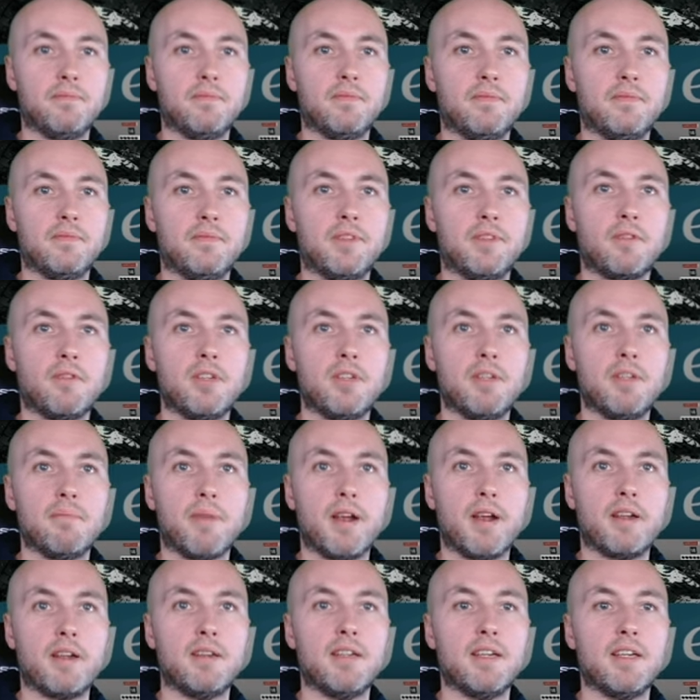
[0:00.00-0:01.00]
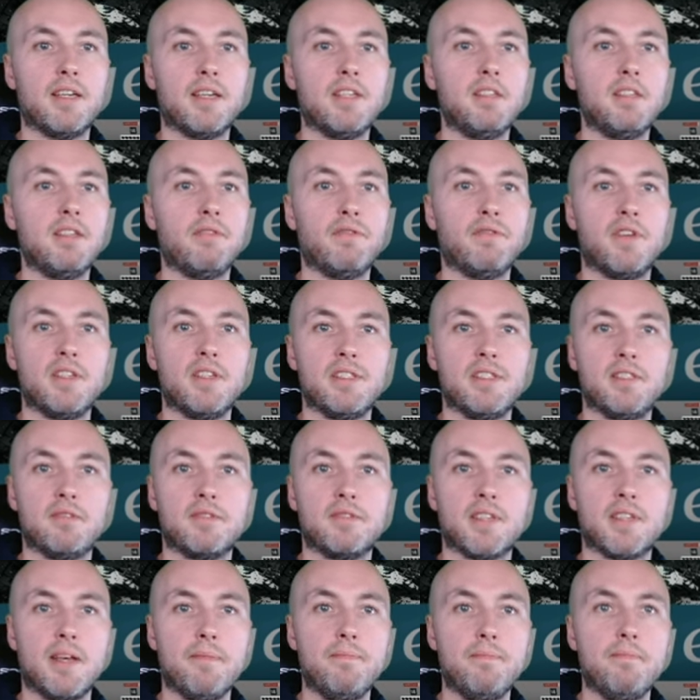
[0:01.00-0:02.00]
drückt die Backen da richtig fest
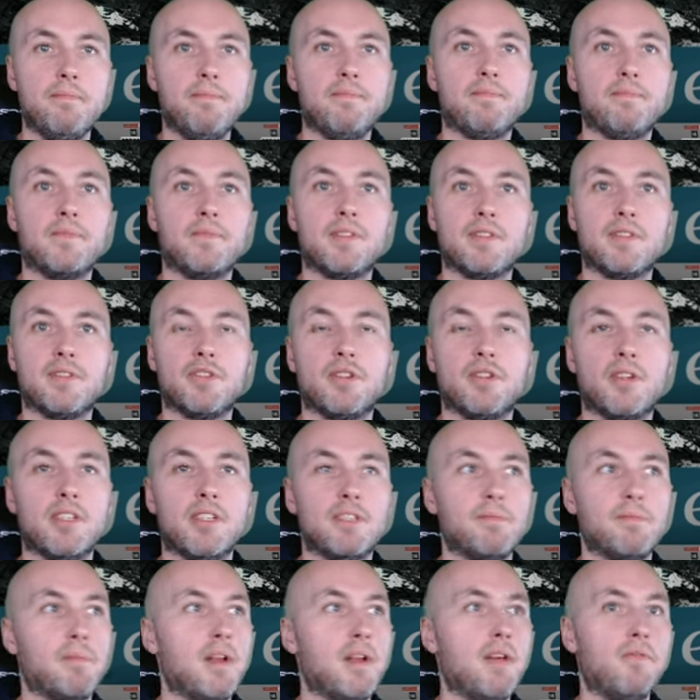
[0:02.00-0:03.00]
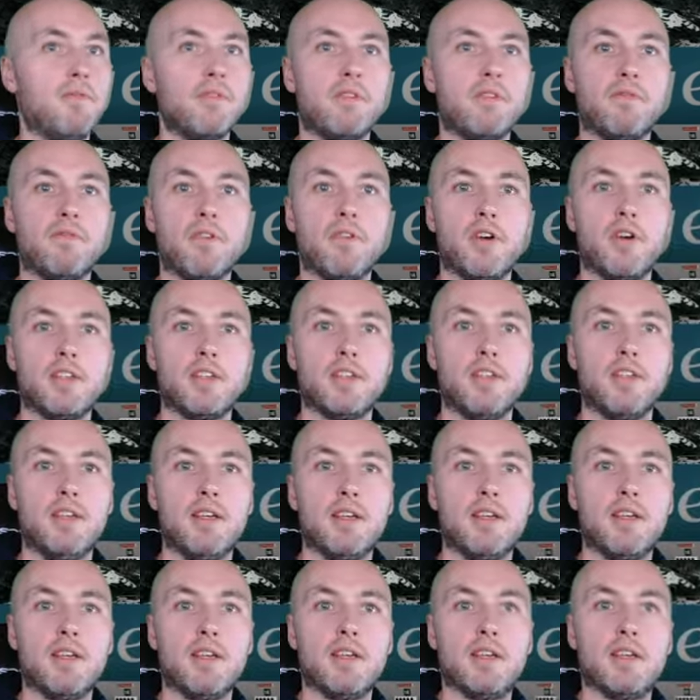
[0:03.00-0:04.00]
zusammen. sind schon ganz blau geworden.
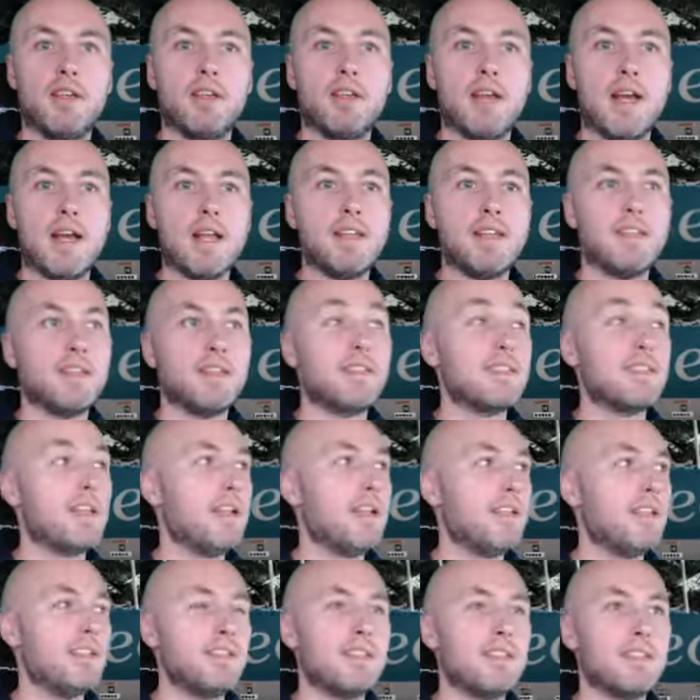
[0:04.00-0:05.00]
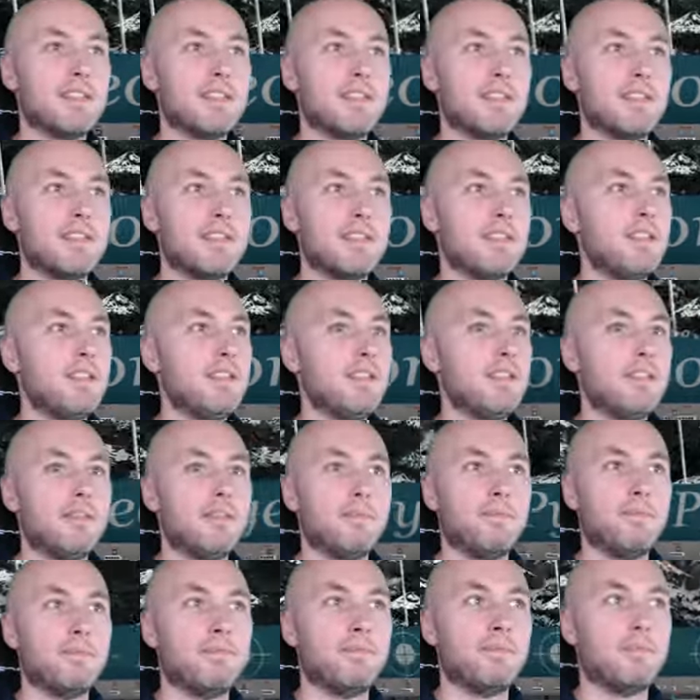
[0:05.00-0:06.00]
Allerdings der letzte sitzt nicht.
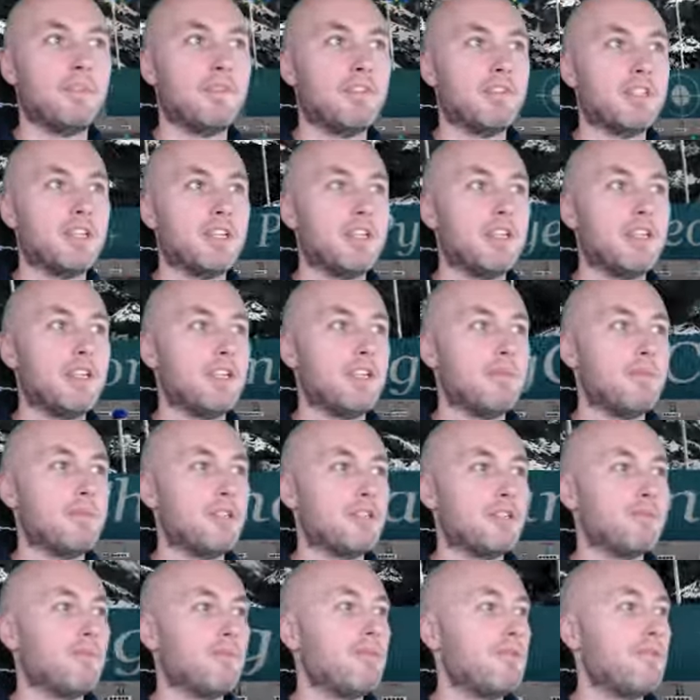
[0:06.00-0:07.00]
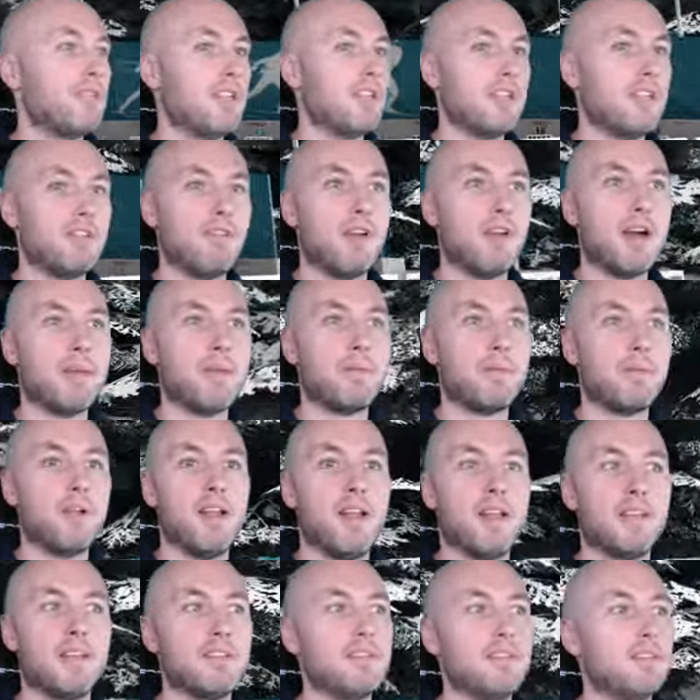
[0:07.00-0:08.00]
Wahrscheinlich hat ihn mein Spruch dann doch
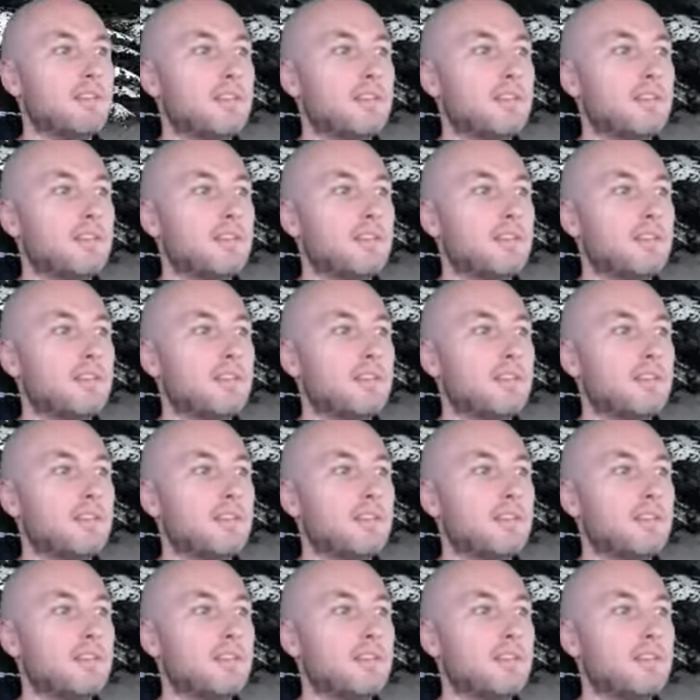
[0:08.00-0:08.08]
abgelenkt.